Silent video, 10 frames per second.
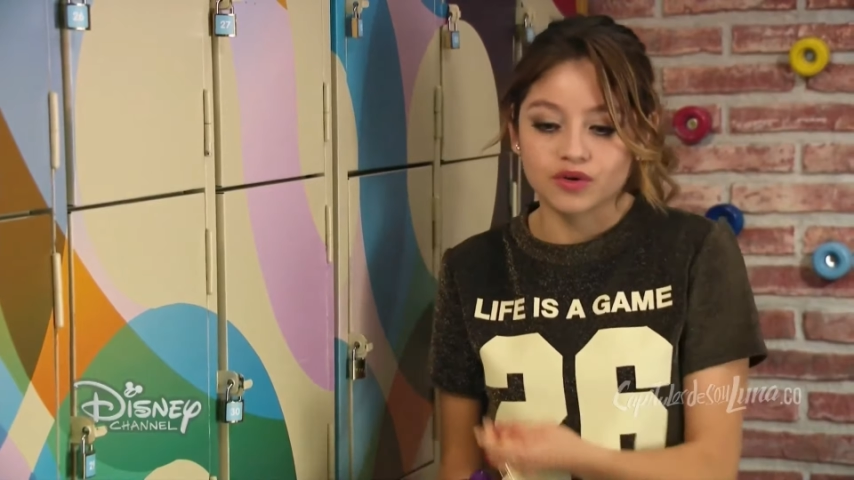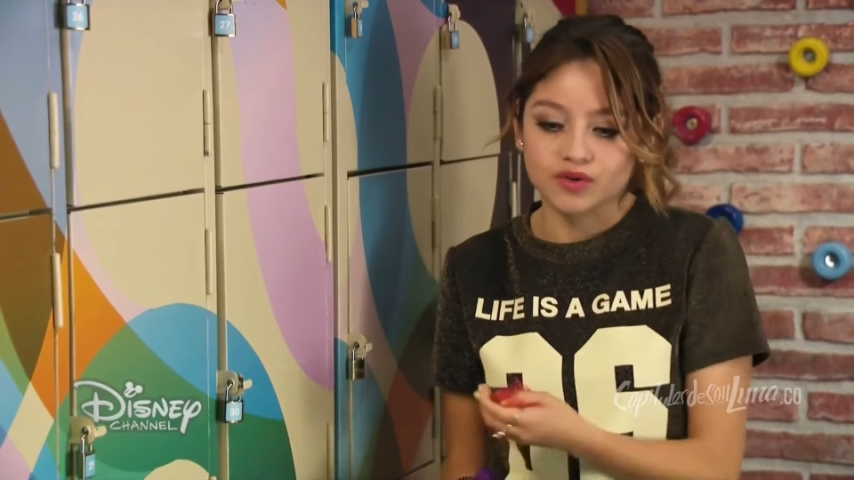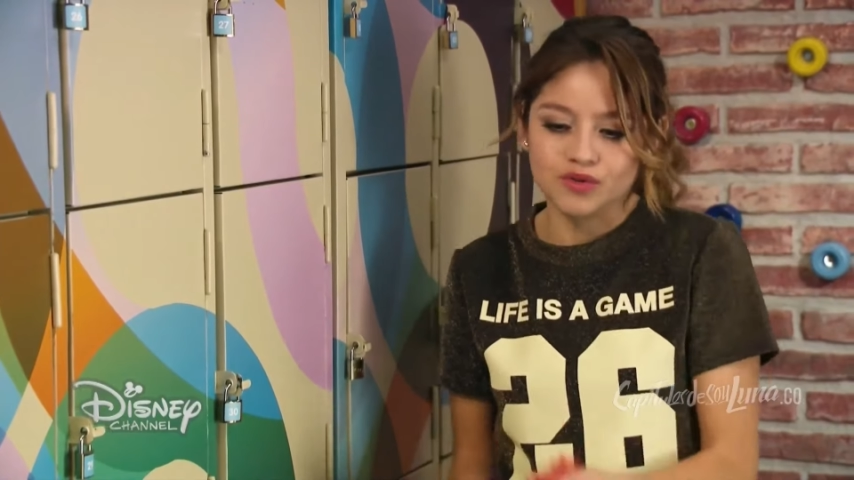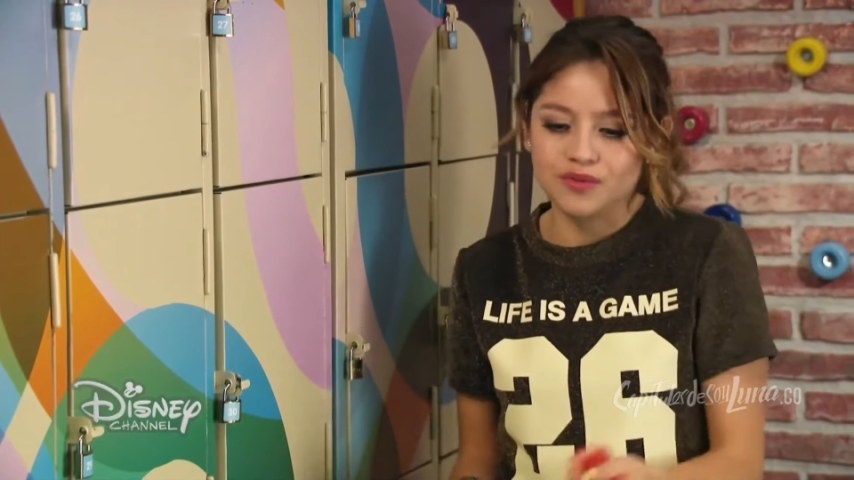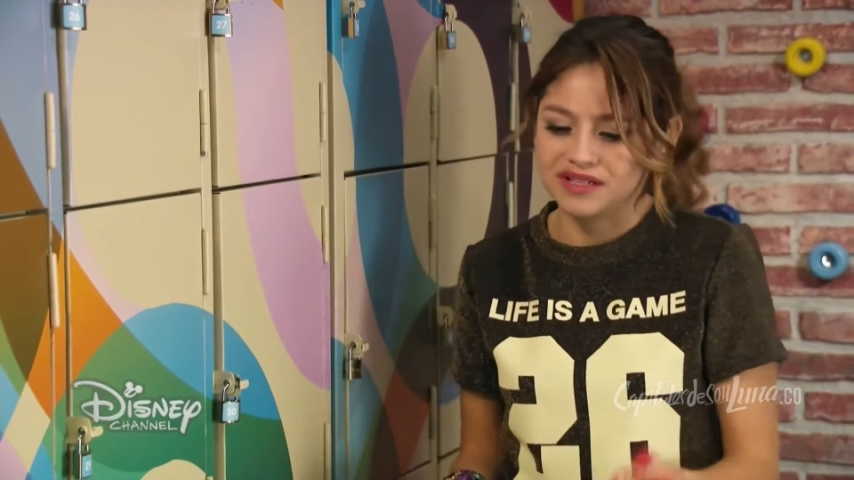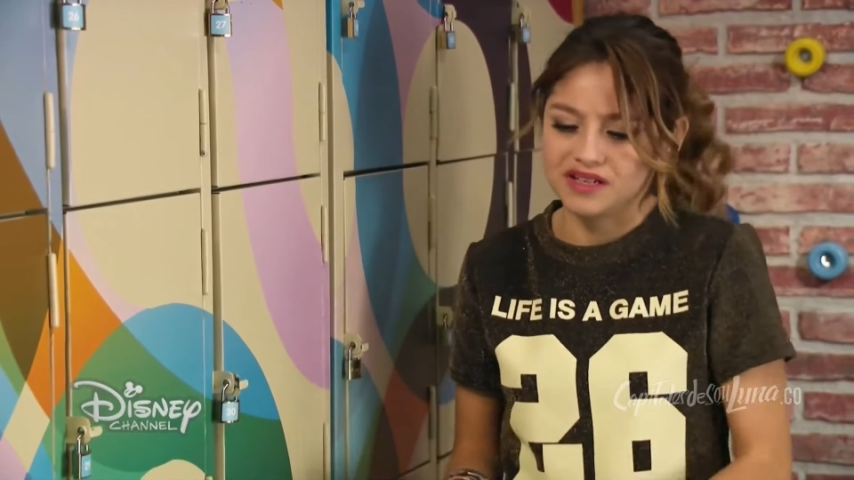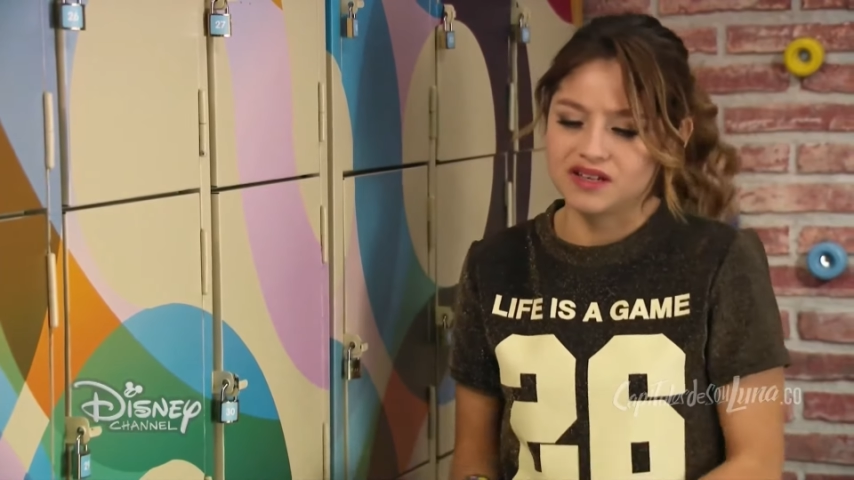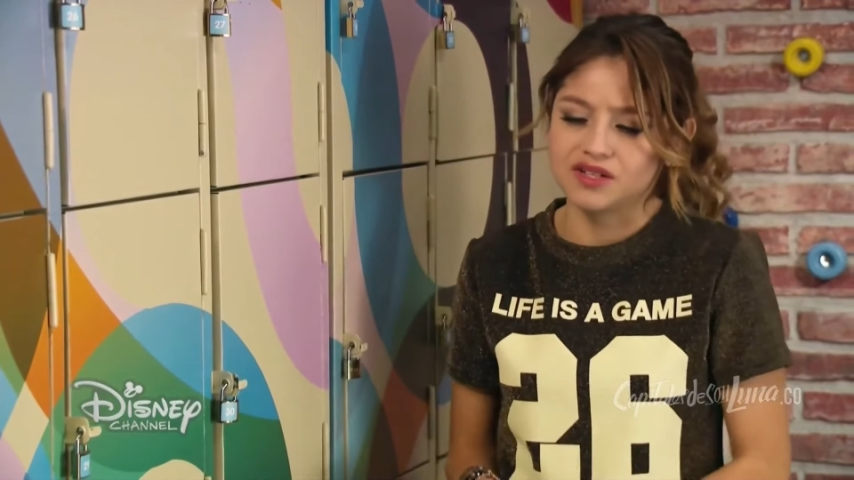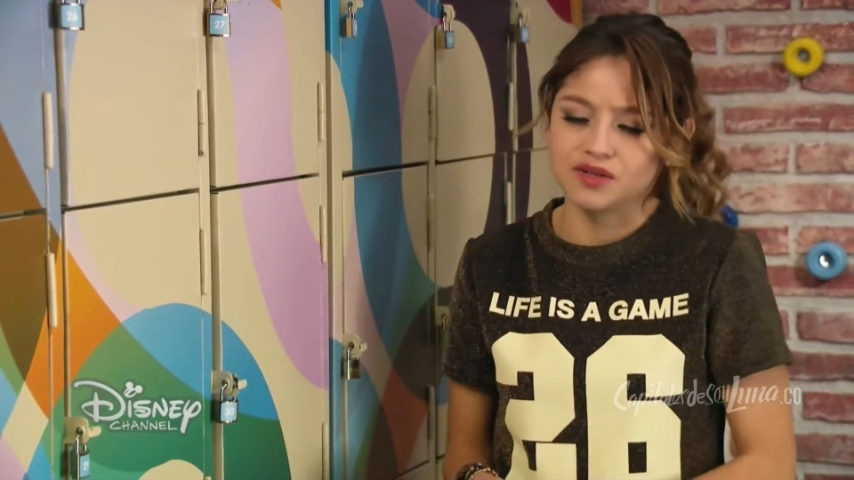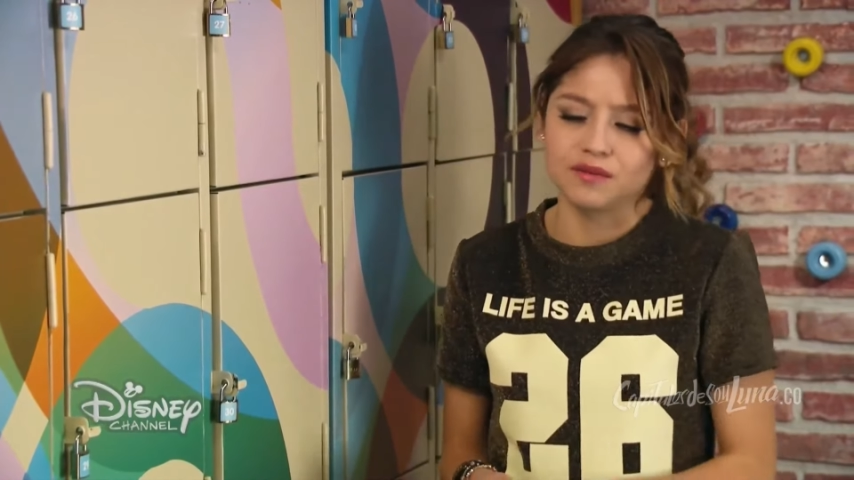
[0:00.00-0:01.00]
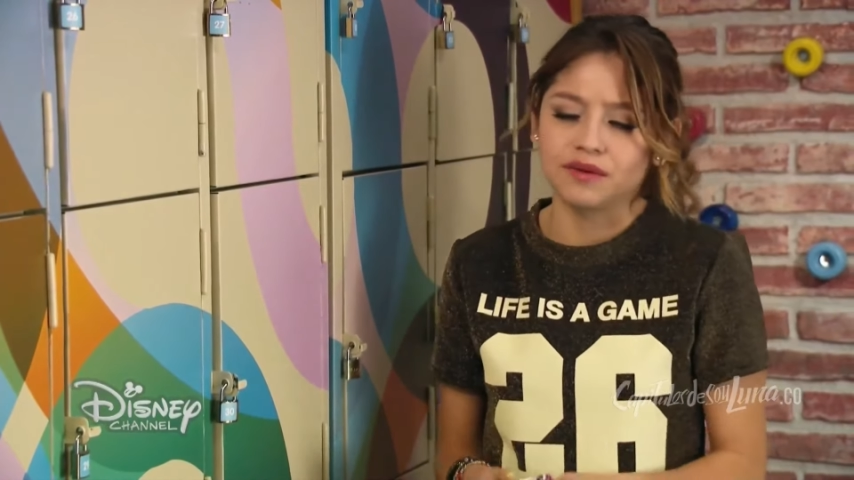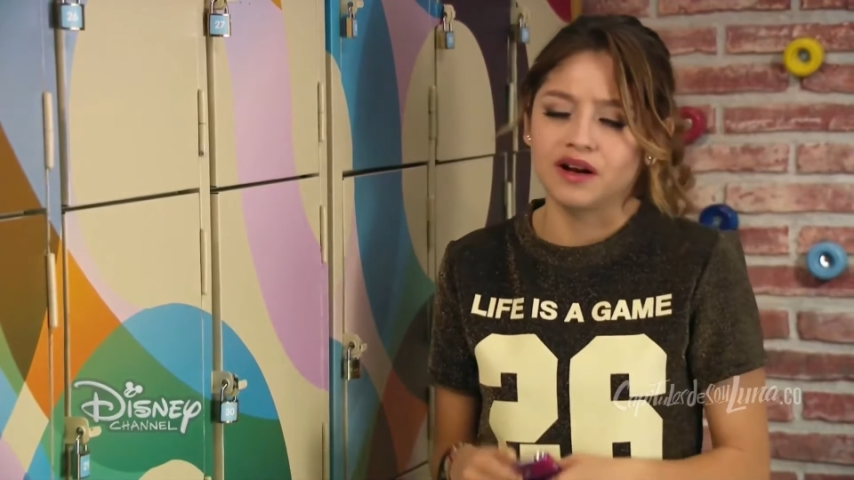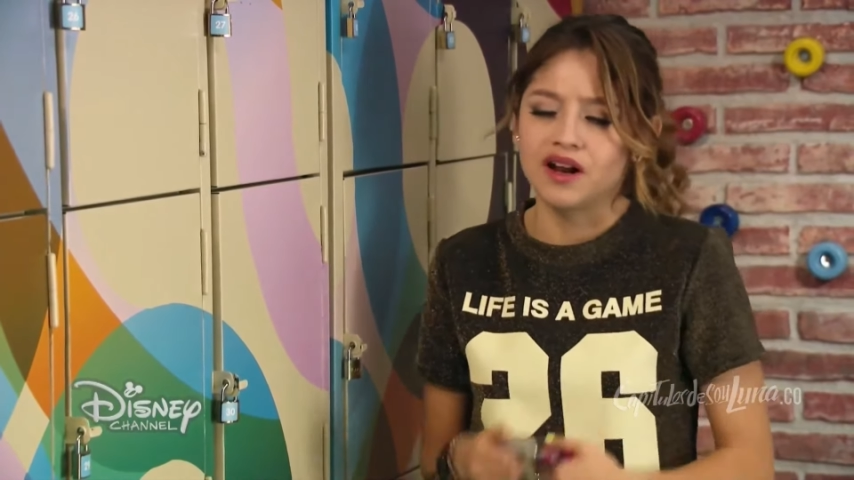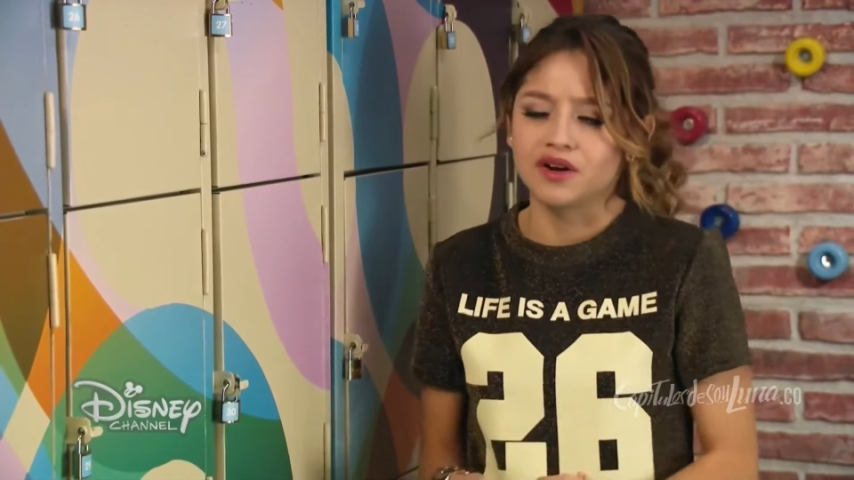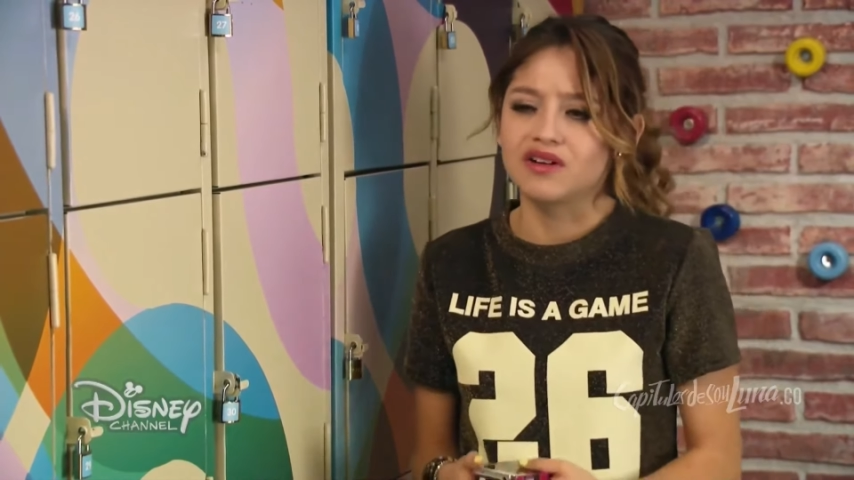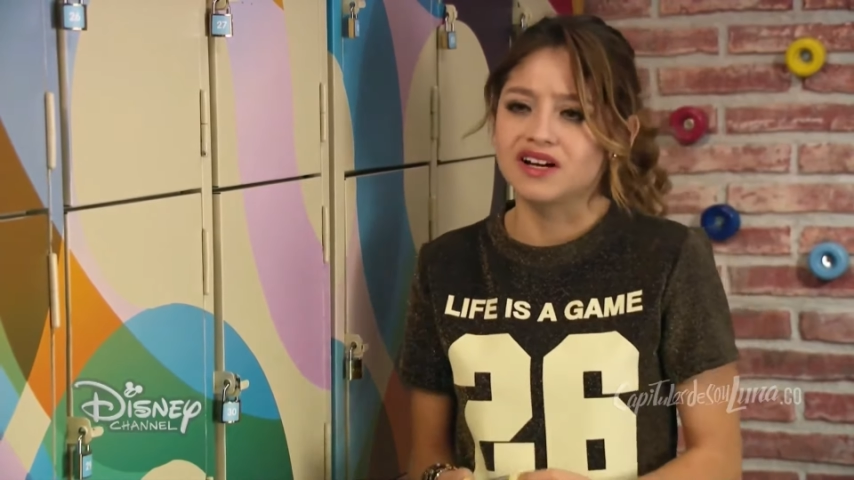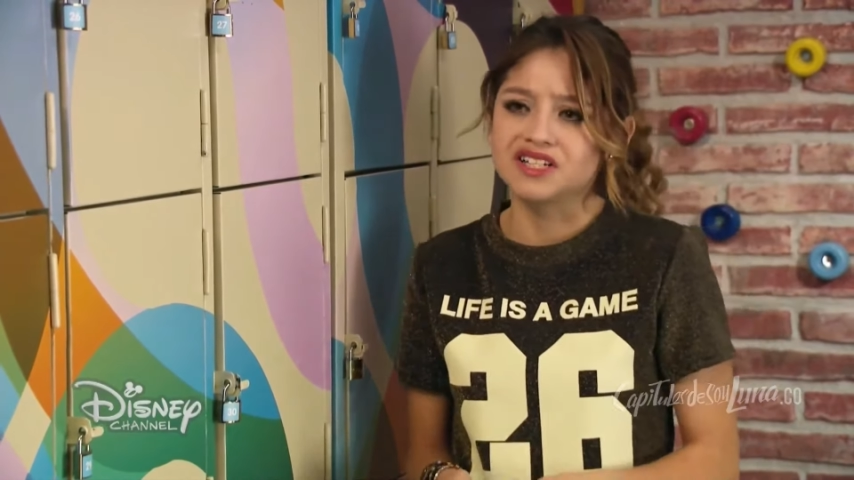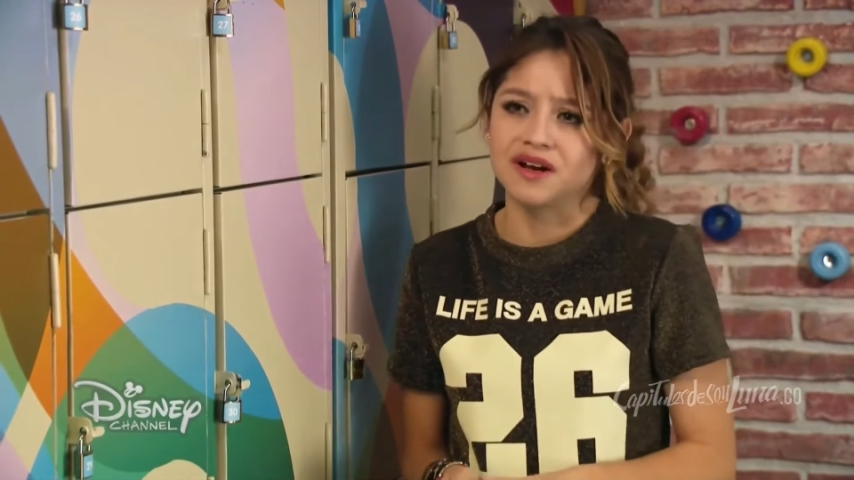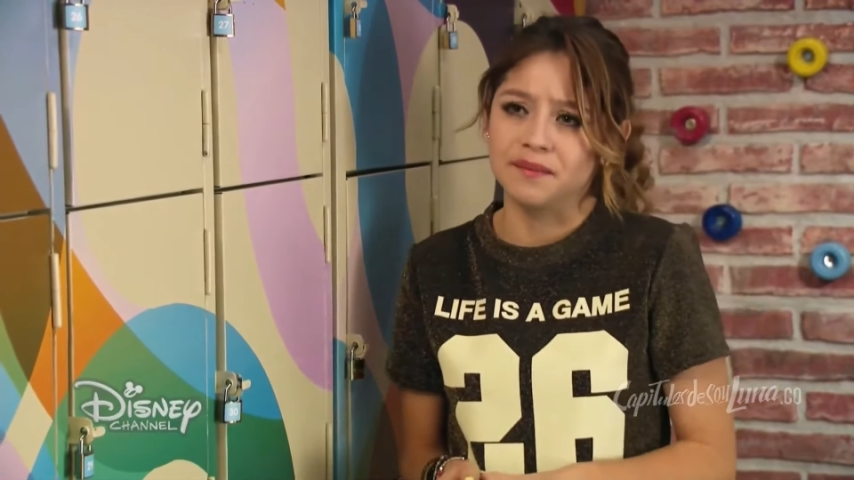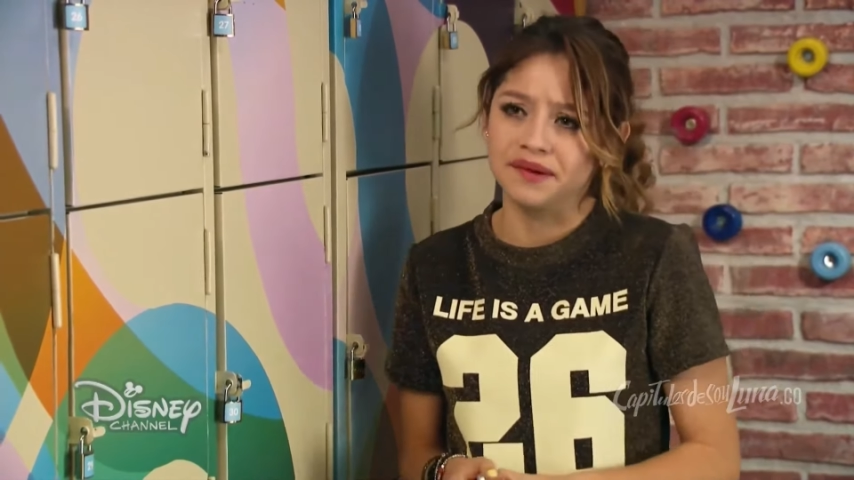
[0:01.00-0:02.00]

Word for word: con su presentación para la Roller